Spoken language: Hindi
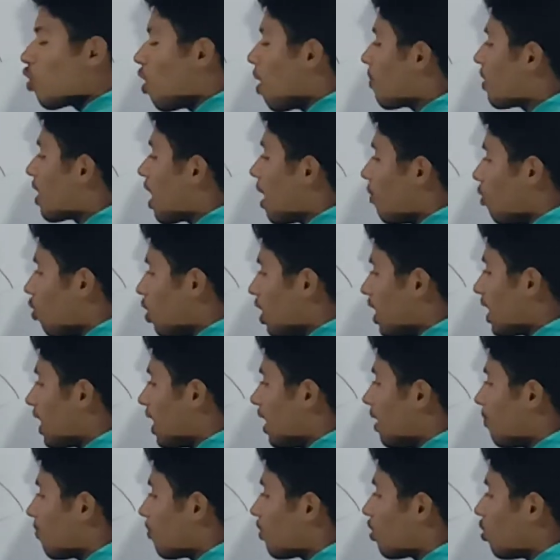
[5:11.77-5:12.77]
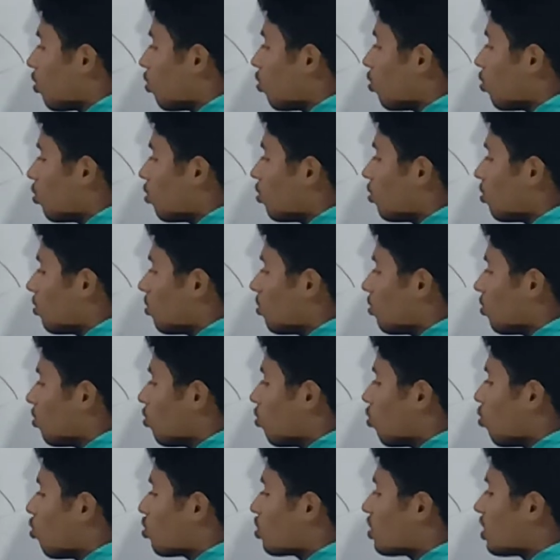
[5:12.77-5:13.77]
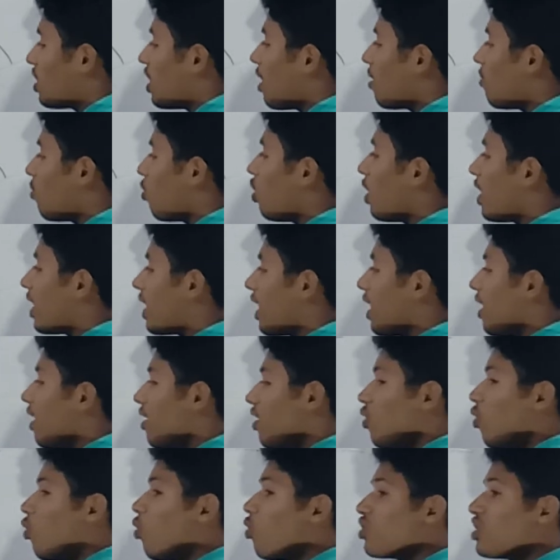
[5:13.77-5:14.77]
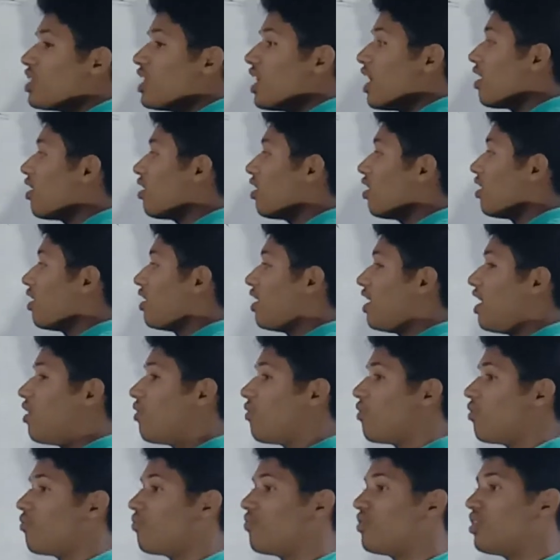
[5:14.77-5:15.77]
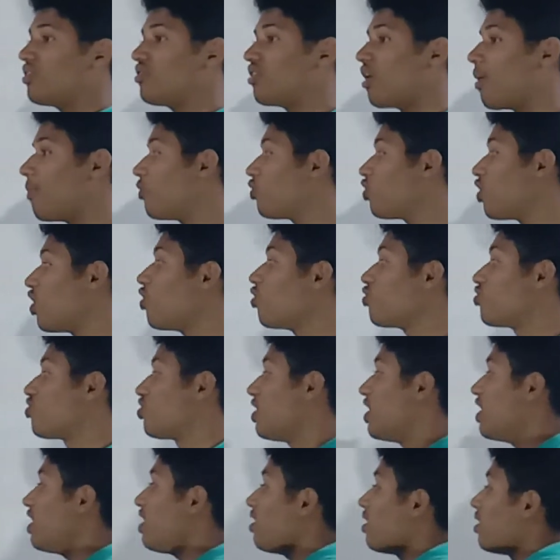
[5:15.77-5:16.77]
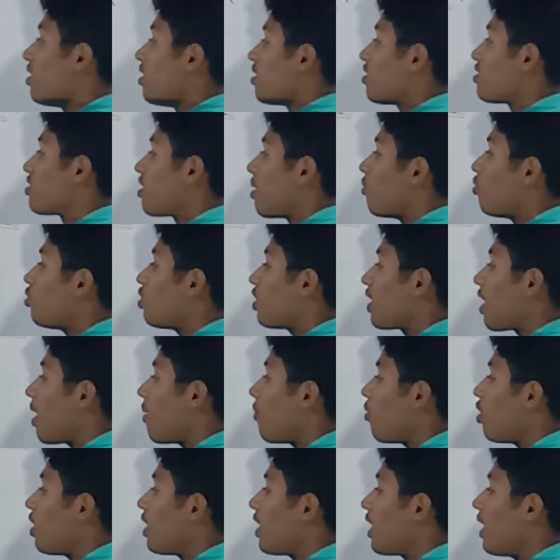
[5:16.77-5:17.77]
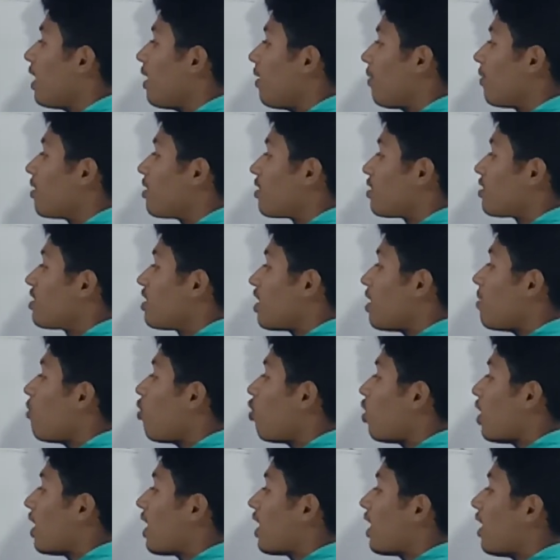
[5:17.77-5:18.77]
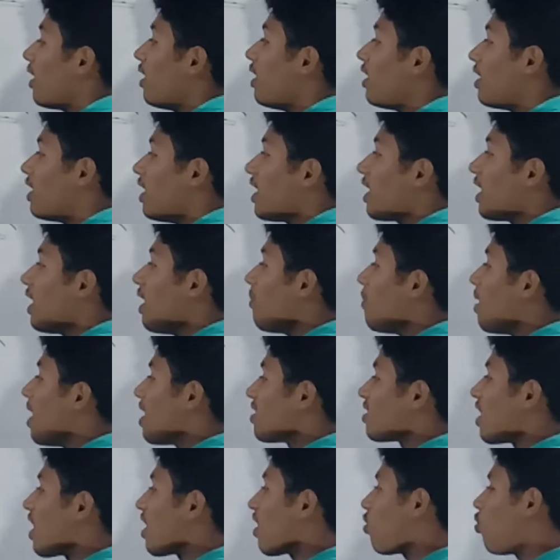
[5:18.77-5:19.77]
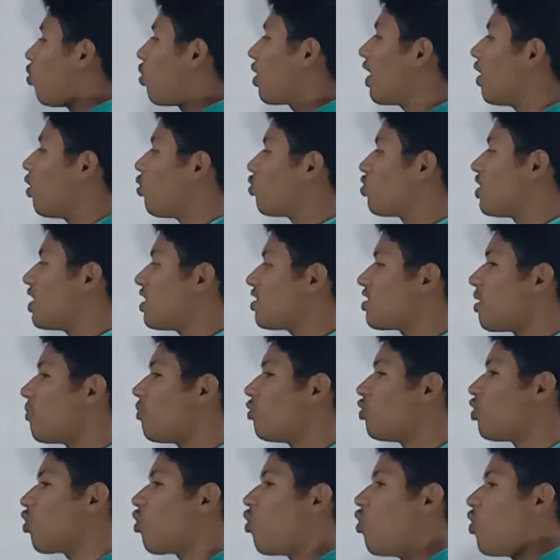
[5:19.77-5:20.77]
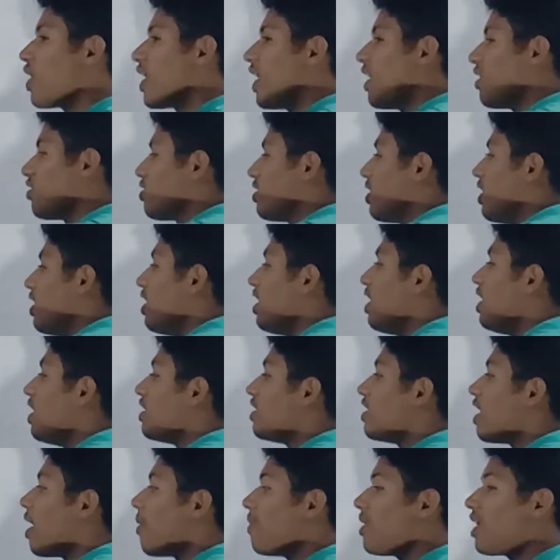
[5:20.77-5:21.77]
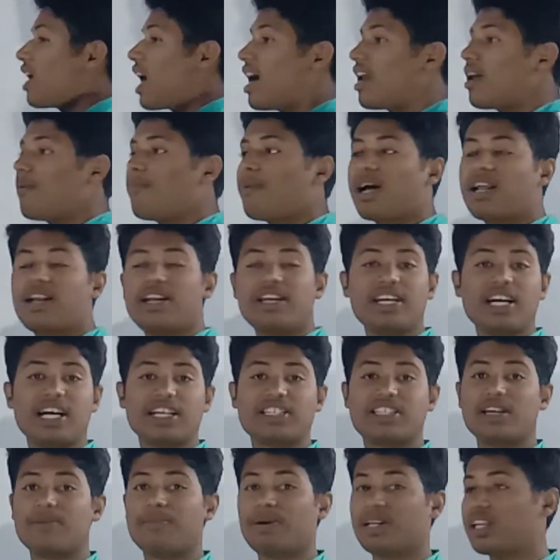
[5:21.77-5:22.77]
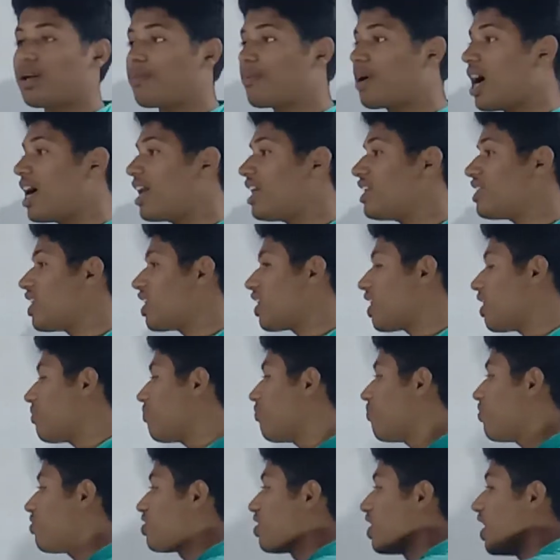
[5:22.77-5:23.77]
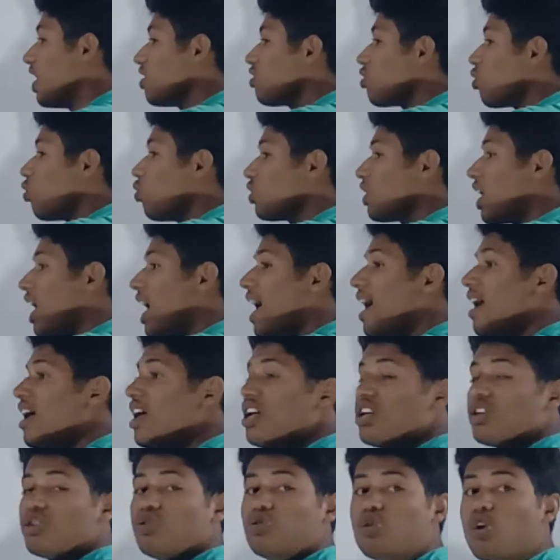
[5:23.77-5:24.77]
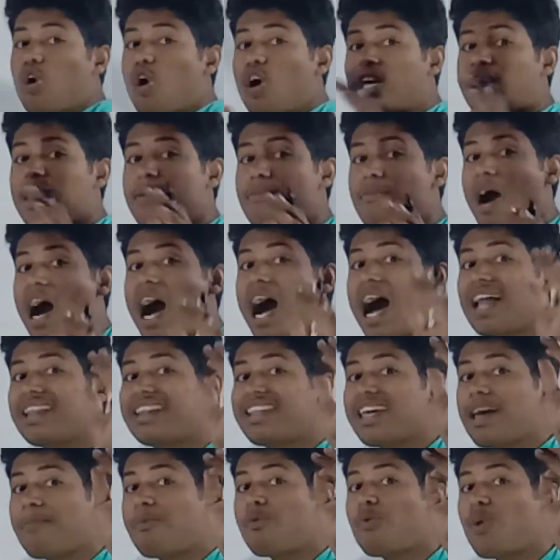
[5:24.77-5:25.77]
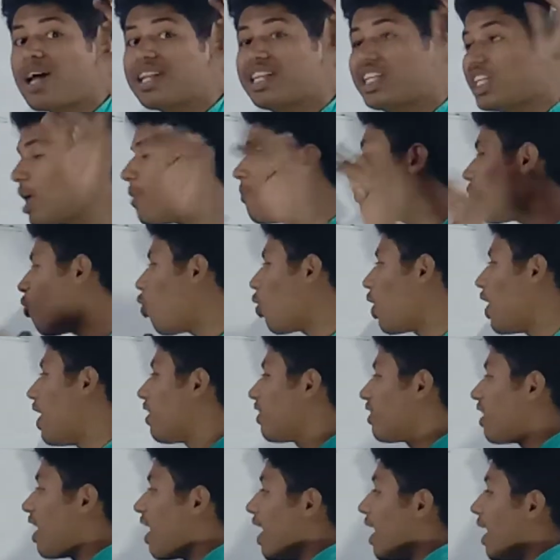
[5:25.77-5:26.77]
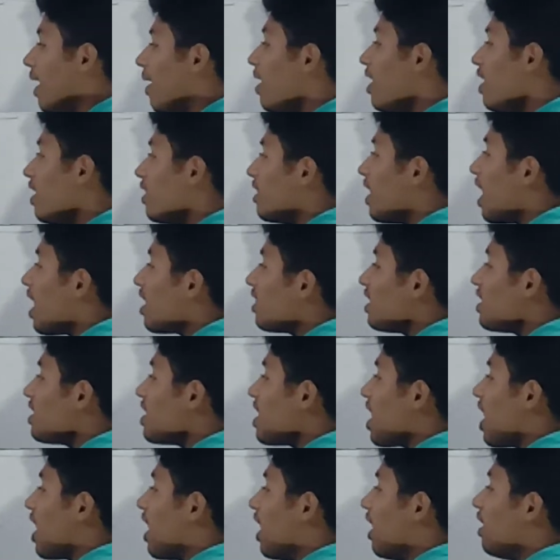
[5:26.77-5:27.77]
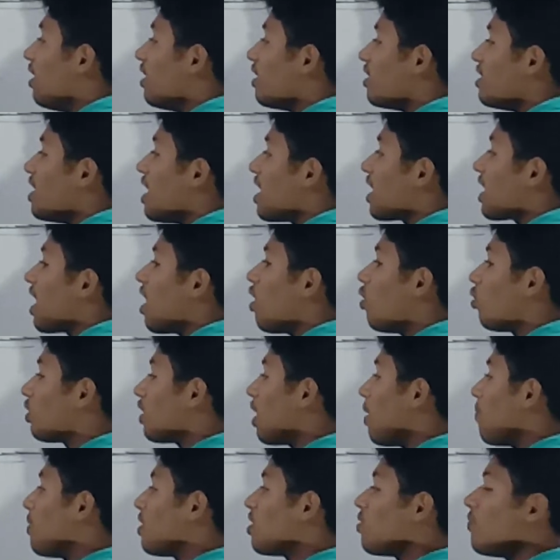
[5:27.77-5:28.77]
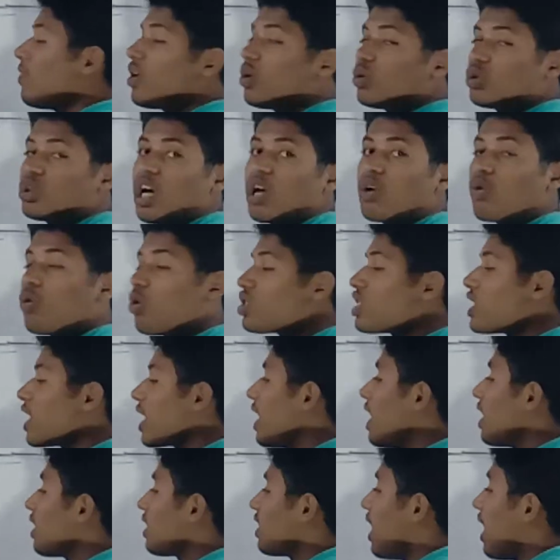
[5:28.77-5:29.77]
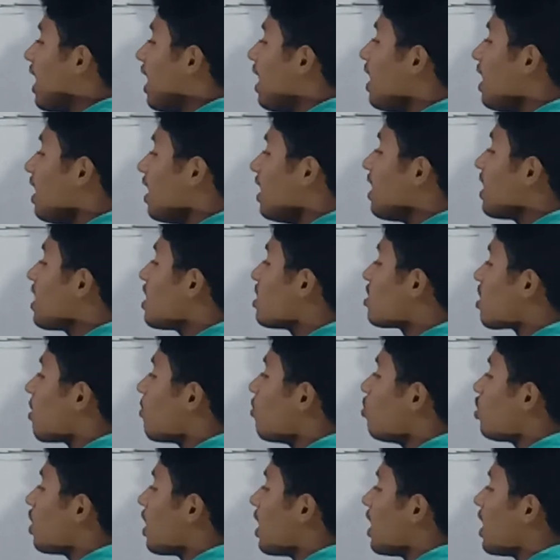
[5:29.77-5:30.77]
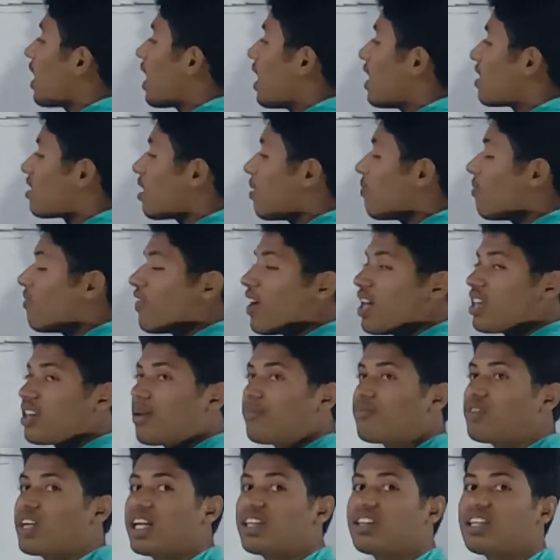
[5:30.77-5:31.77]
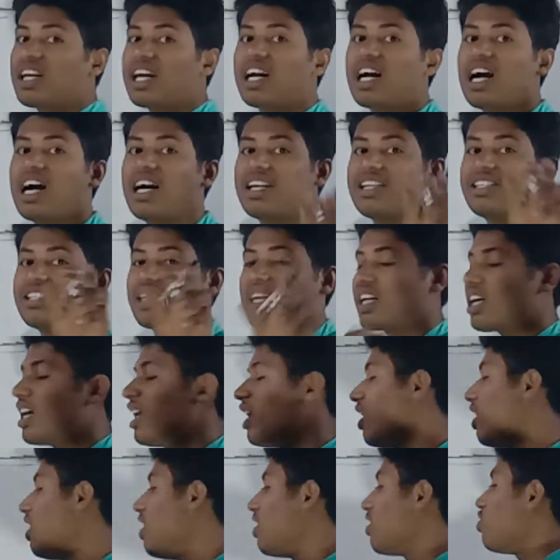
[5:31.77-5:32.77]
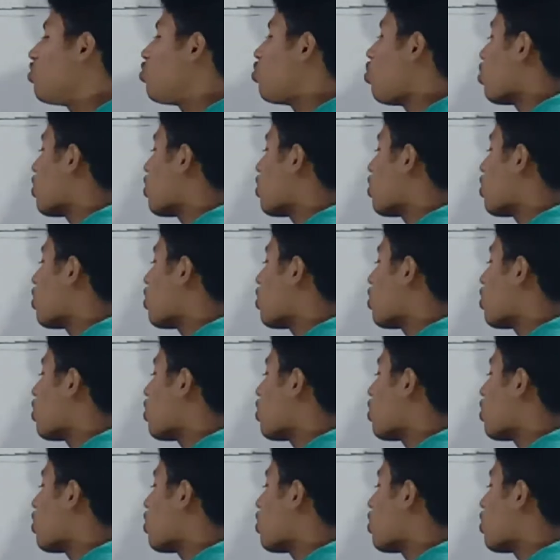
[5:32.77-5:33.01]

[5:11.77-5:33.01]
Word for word: हम क्या बोलेंगे ओशियन बोलेंगे ओशियन समुद्र सी समुद्र क्या बोलेंगे सी बोलेंगे ठीक है ना महासागर हो गया ओशियन समुद्र को हो गया सी यह भी खारे पानी का मतलब खारे जल का क्षेत्र होता है जो कि महाद्वीप व द्वीप को घेरता है ध्यान दीजिएगा ये क्या होता है पृथ्वी को चारों ओर से घेरता है लेकिन समुद्र एक ऐसा विशालतम क्षेत्र है खारे जल का जो